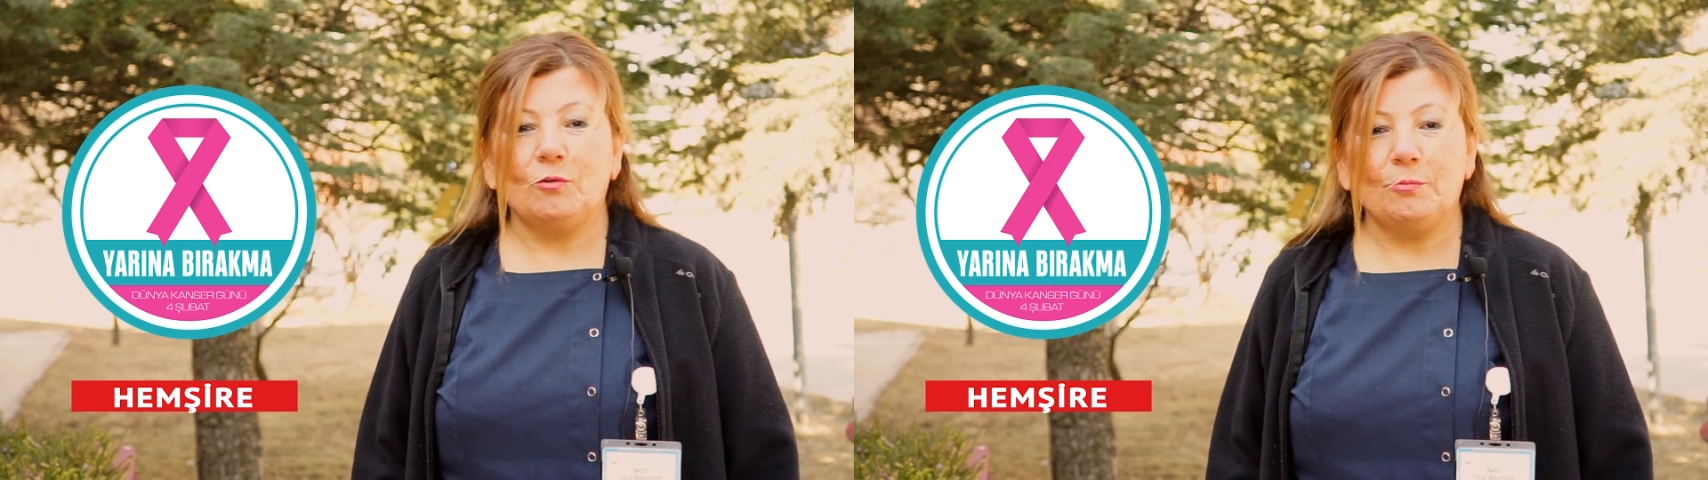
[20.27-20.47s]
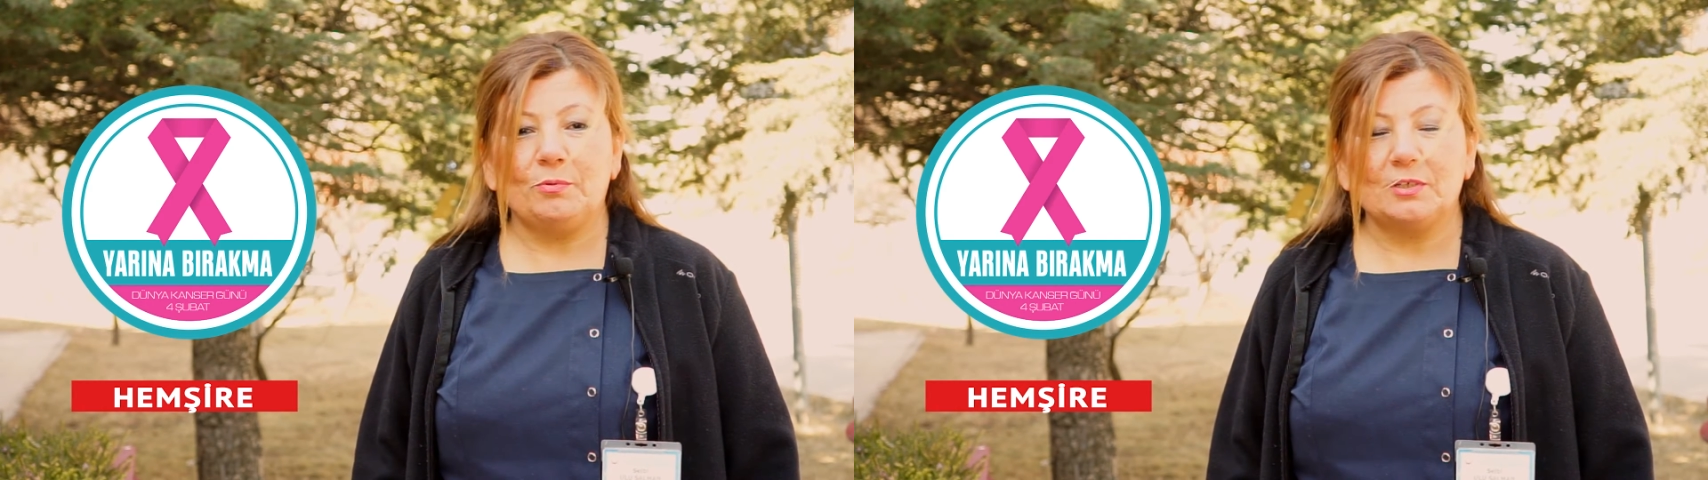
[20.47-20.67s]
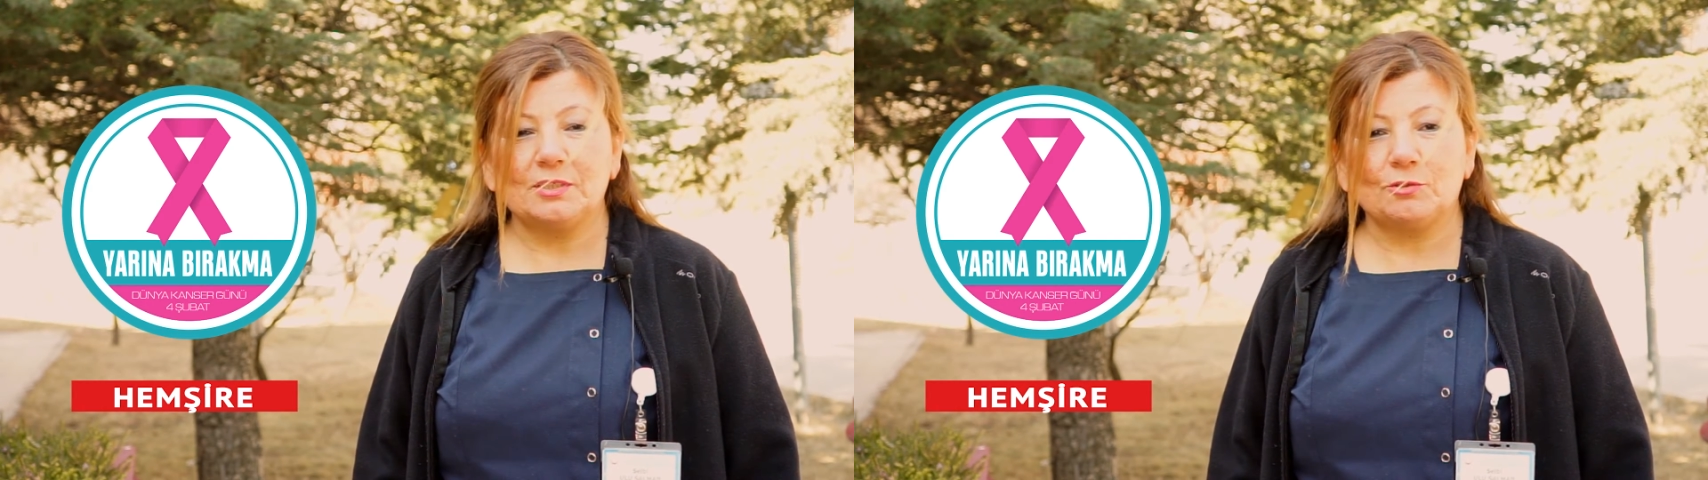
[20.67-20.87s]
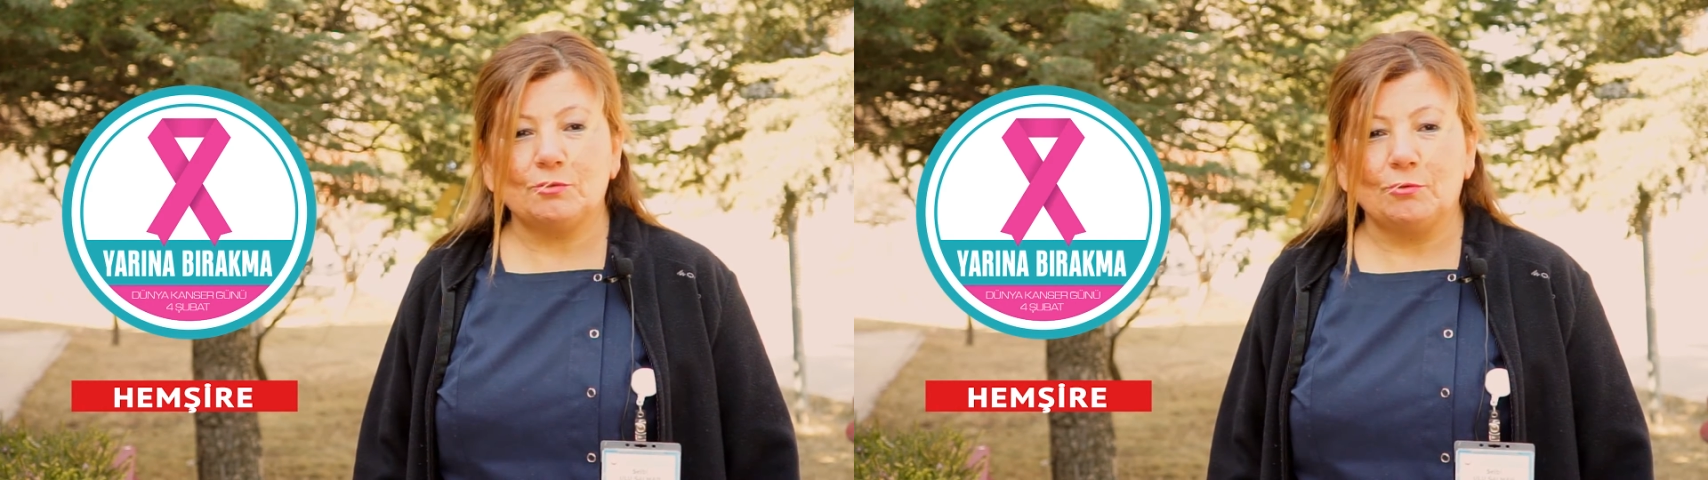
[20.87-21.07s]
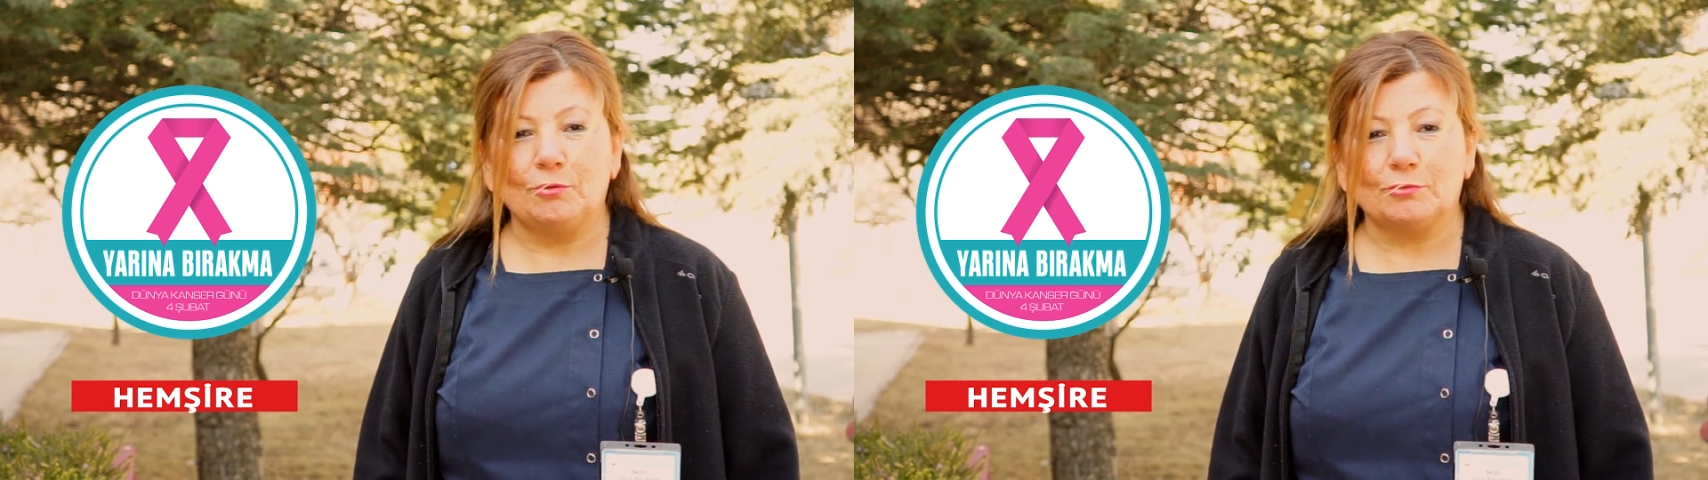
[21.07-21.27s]

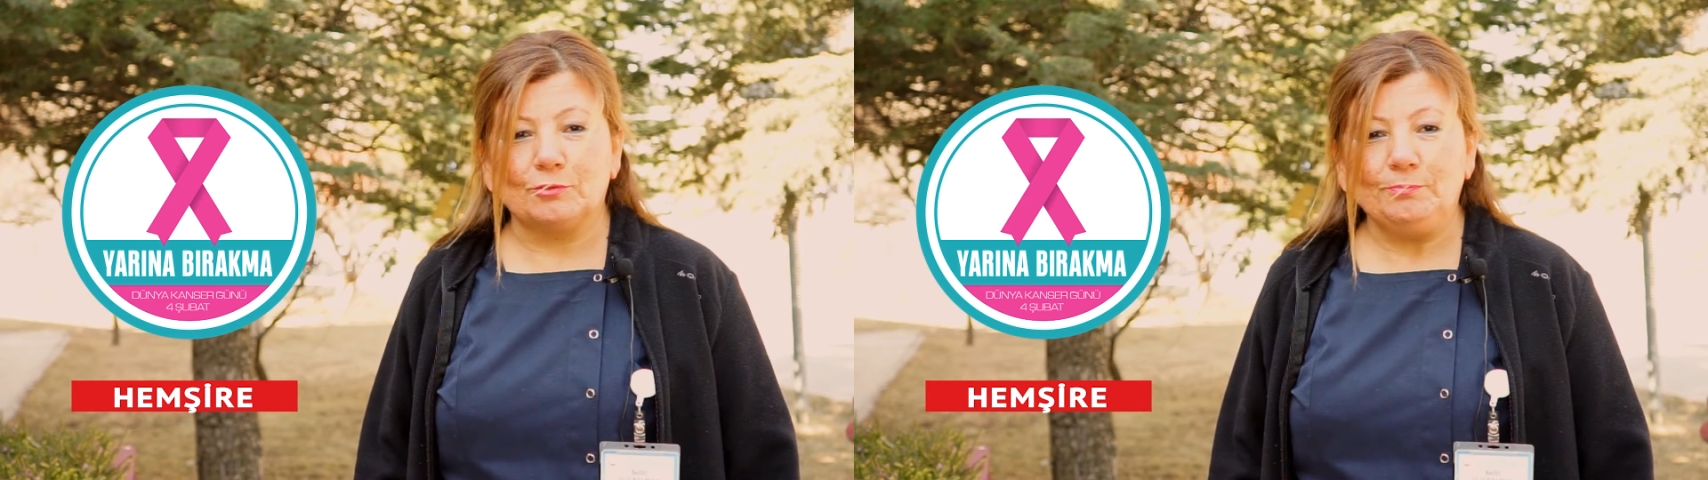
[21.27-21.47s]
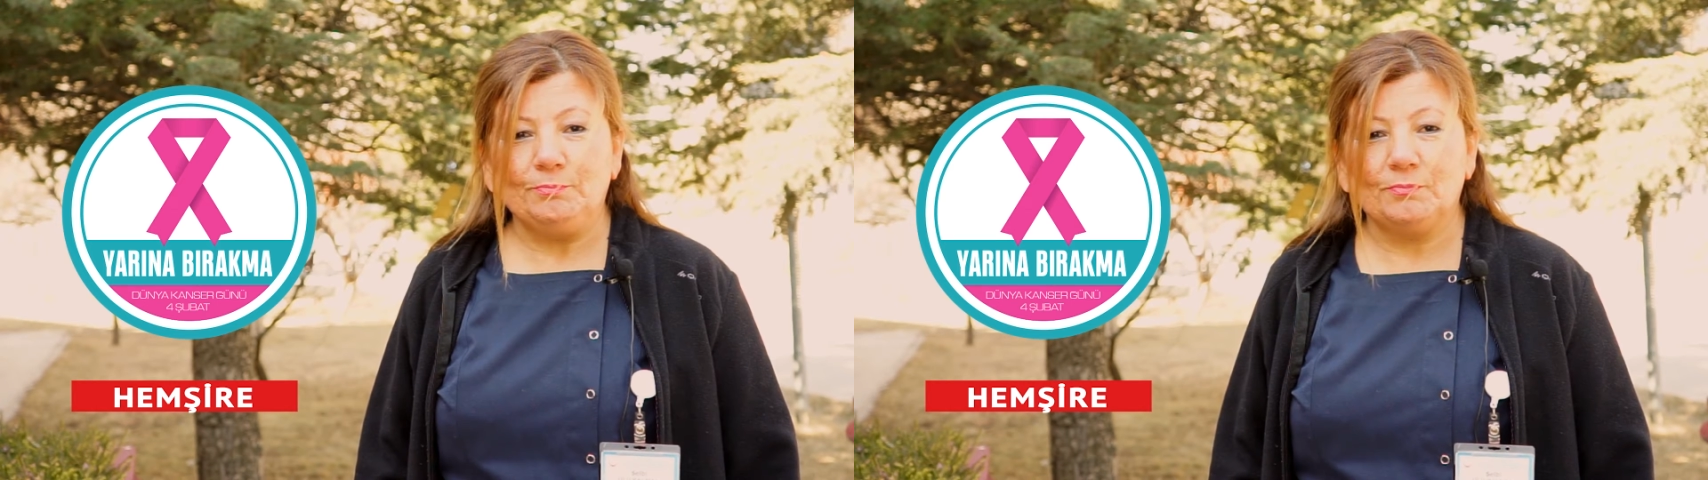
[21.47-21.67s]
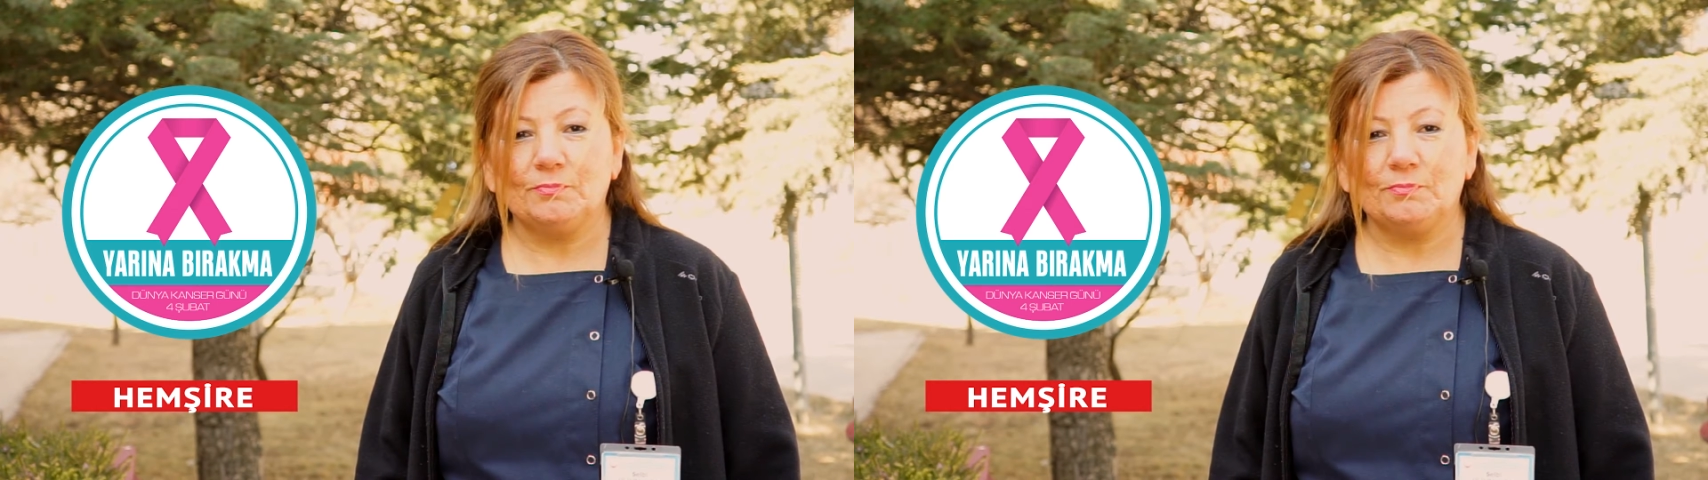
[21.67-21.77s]
Operasyon oldum.